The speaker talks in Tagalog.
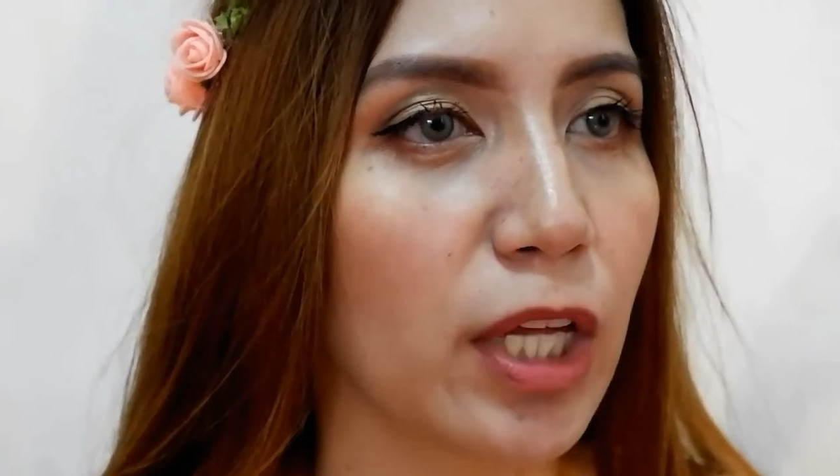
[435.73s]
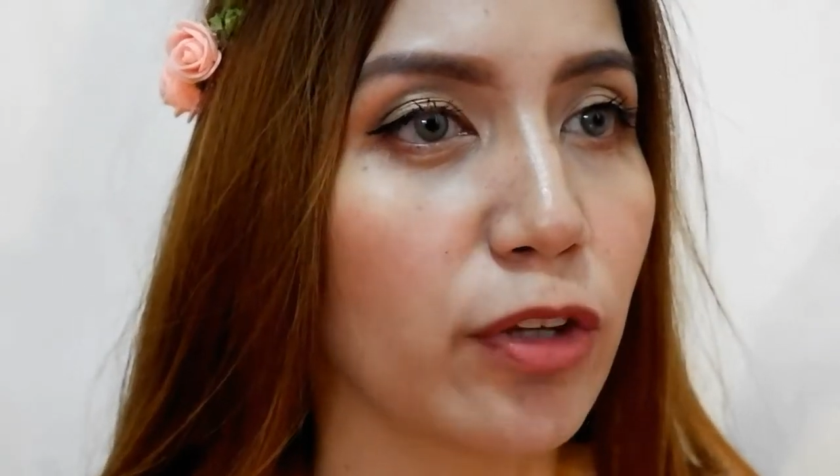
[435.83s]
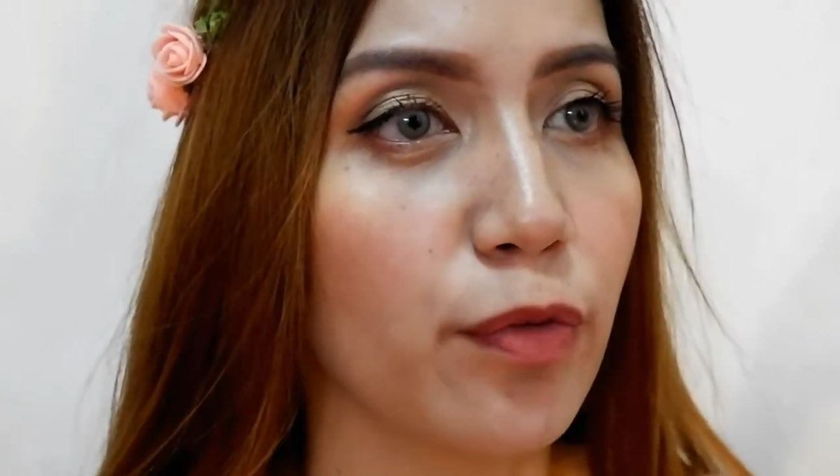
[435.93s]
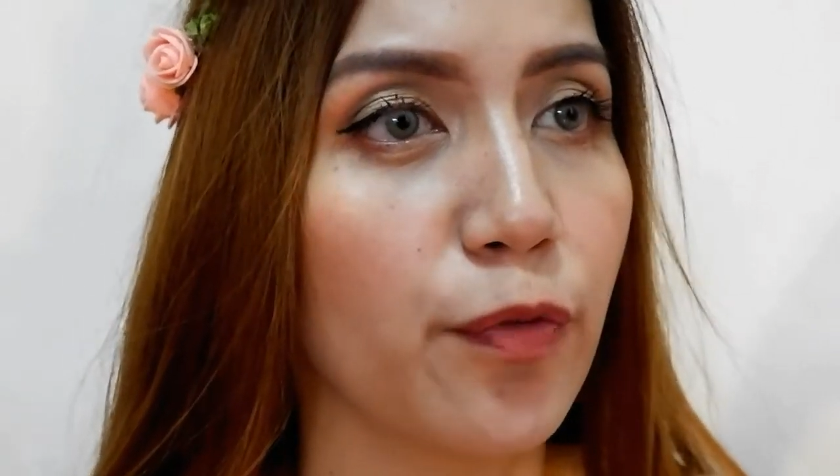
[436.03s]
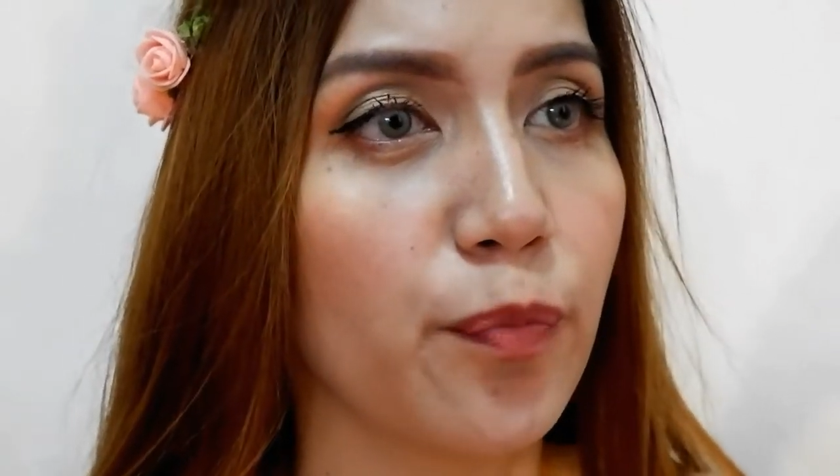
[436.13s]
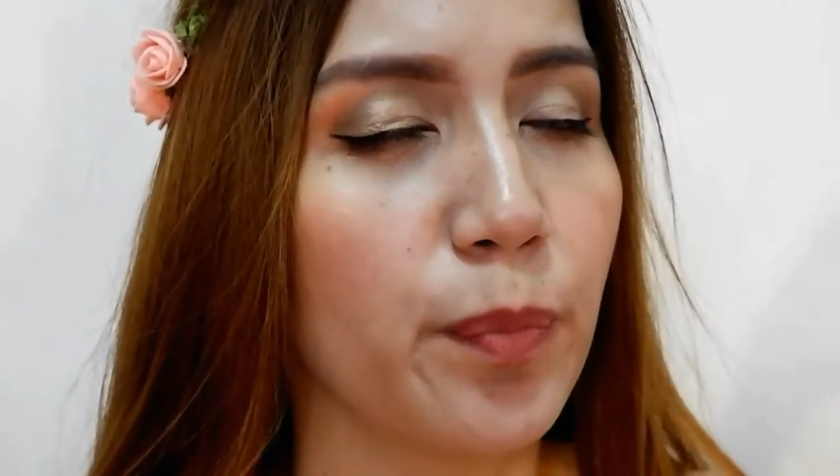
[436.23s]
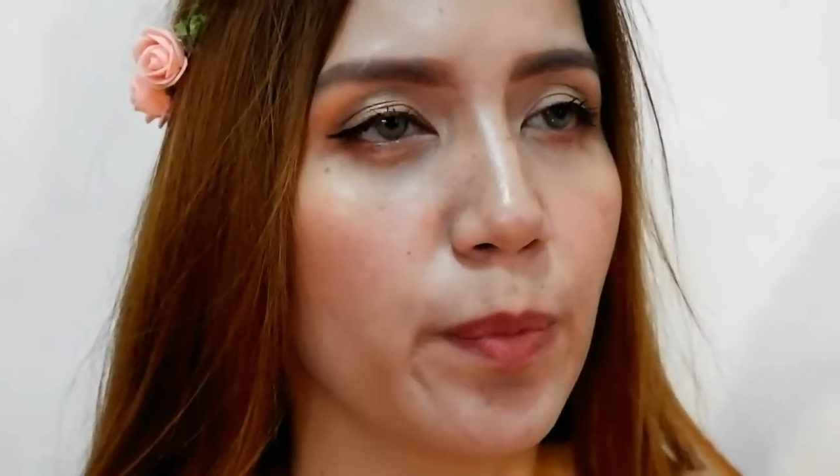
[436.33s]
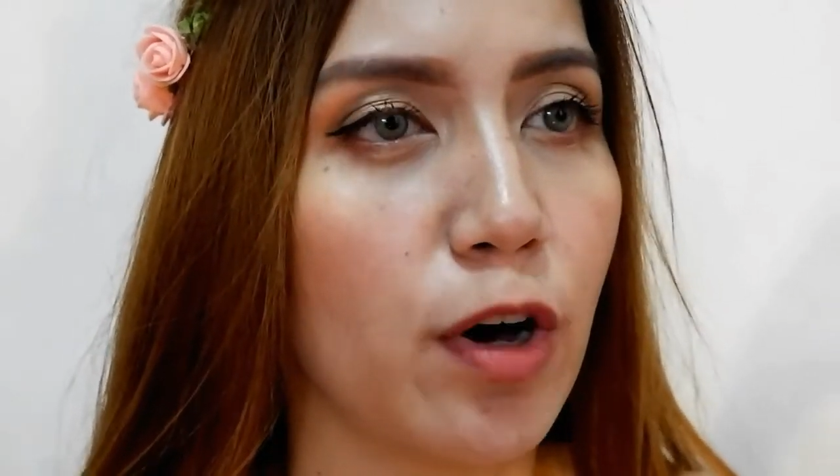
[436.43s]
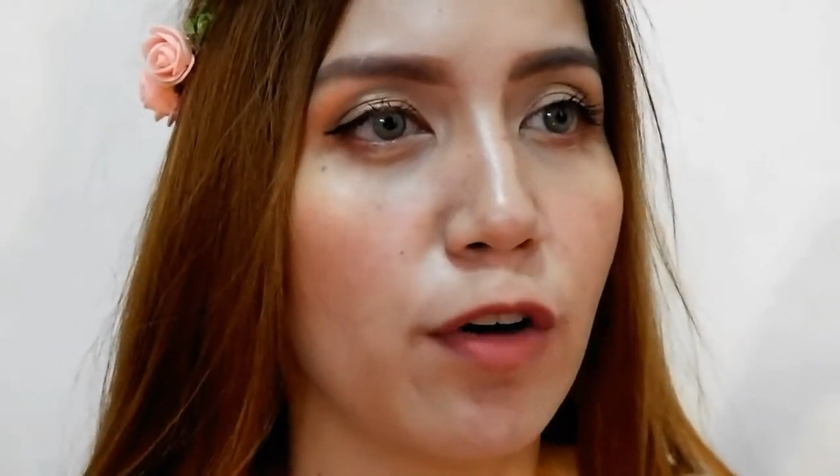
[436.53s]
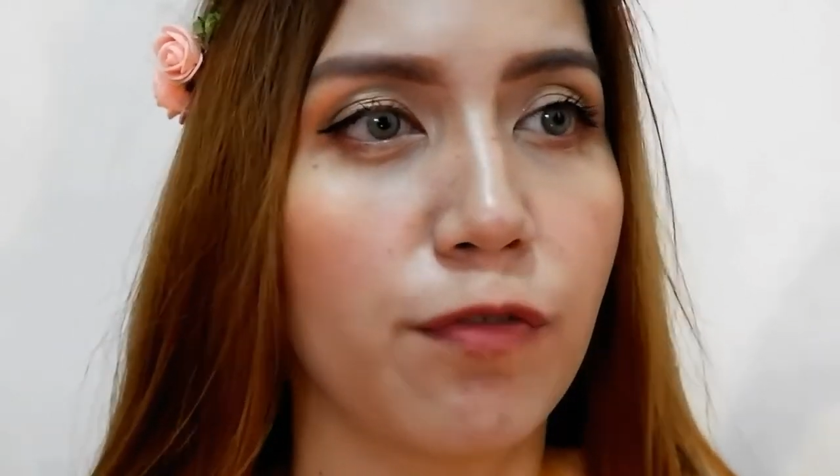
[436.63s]
ito yung
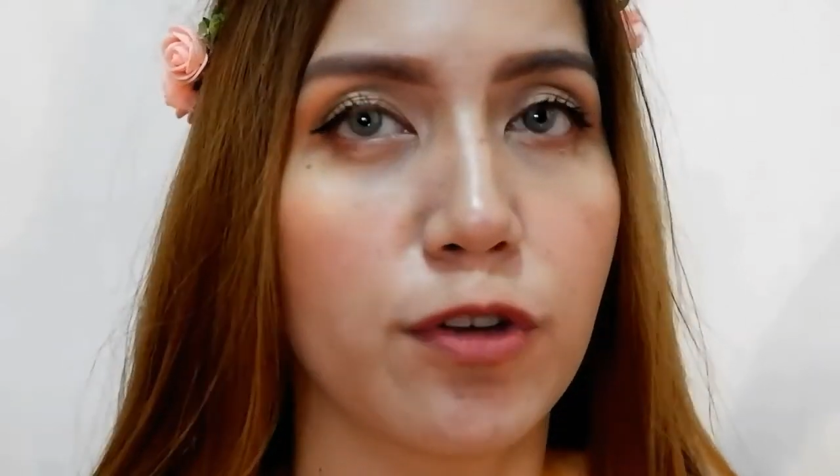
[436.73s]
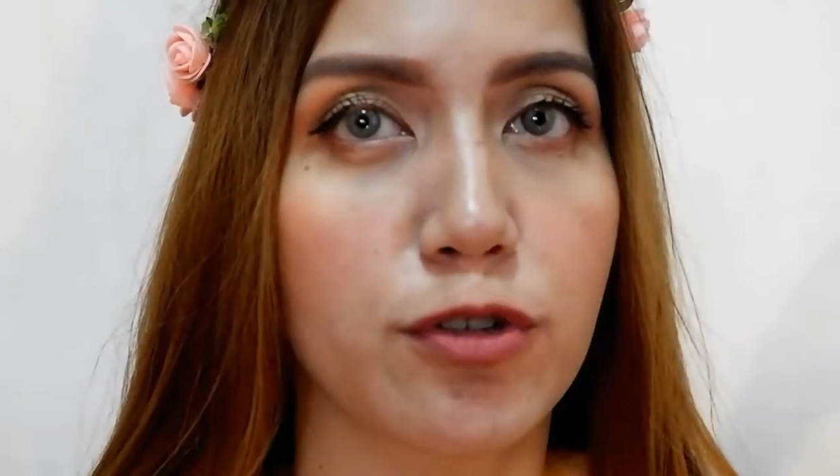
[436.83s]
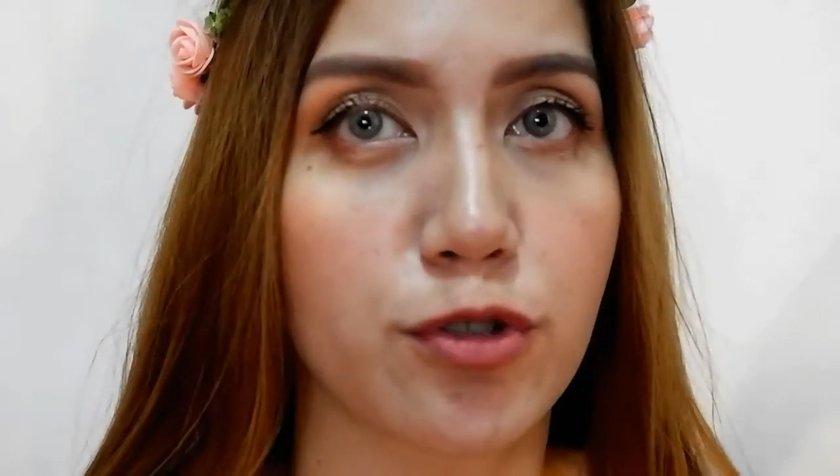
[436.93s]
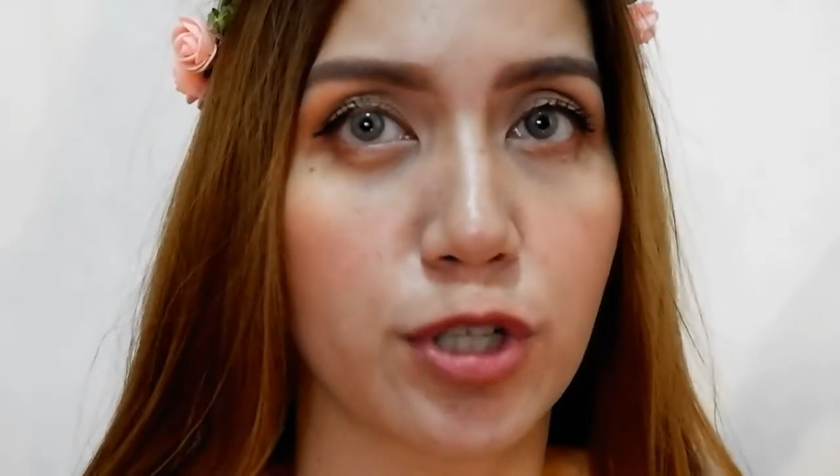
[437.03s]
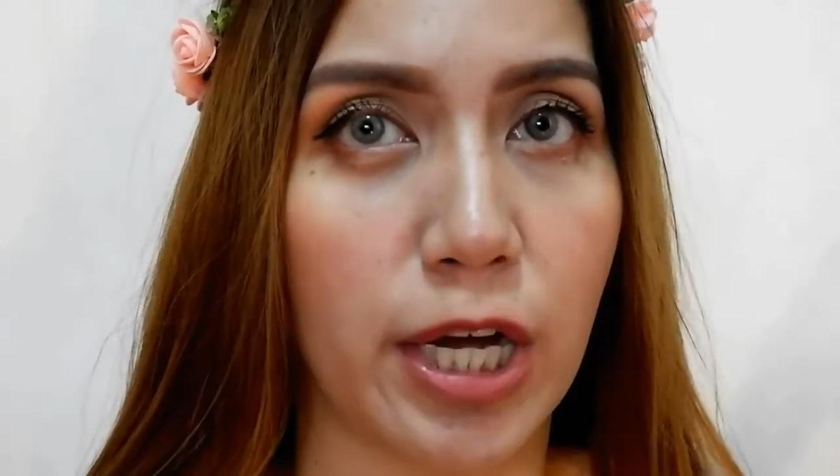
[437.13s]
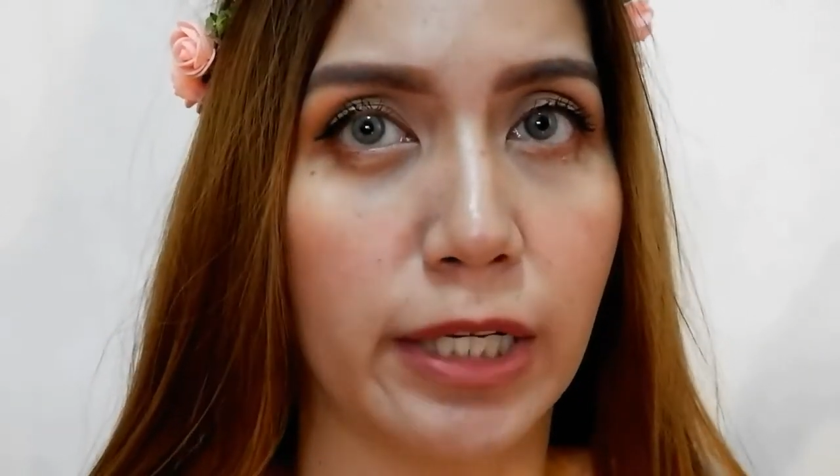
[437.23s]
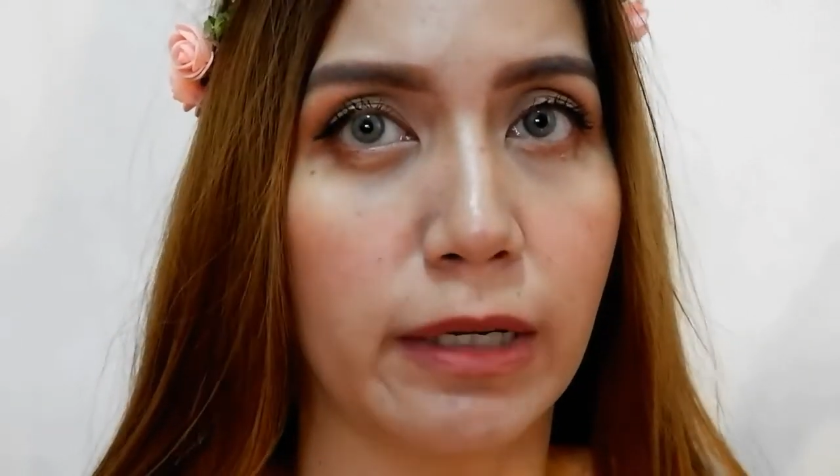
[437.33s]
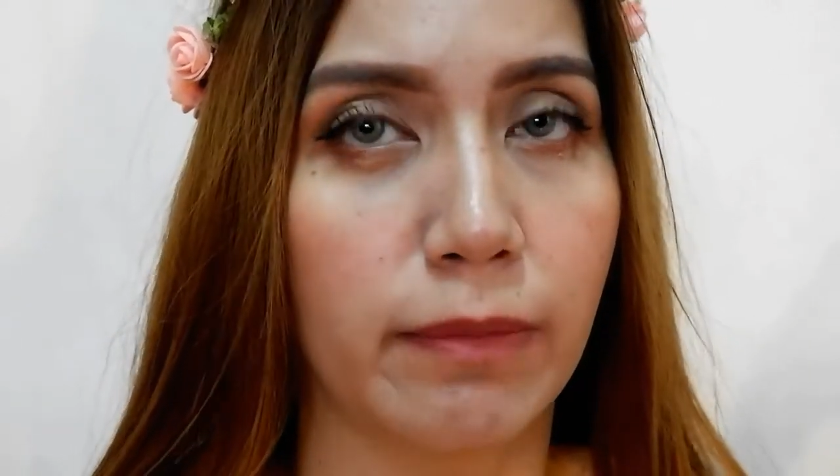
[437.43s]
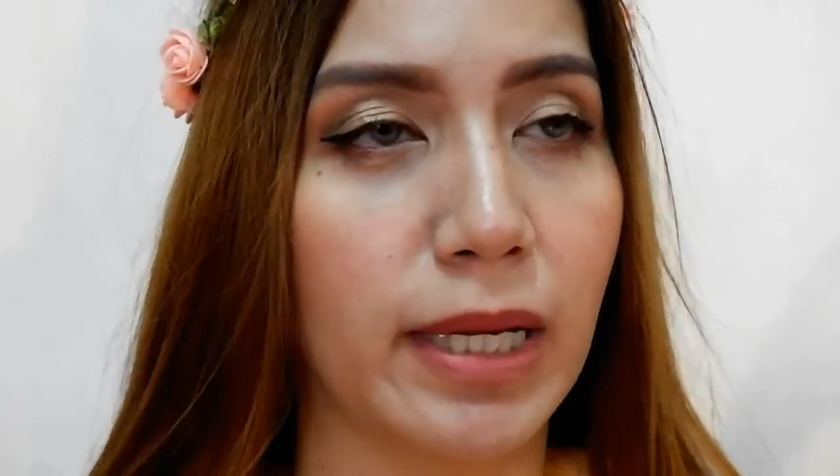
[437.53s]
obvious siya na